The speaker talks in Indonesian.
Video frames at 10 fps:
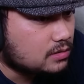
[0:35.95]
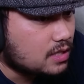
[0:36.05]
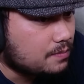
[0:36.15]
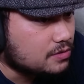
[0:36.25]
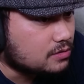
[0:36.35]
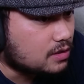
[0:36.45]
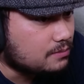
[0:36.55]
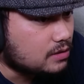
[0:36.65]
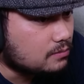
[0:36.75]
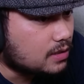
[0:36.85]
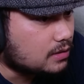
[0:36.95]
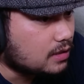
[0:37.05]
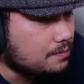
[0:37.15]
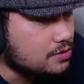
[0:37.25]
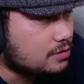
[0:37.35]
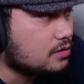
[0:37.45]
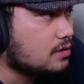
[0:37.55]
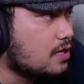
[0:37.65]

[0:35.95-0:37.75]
di episode 5 tuh berarti episode 6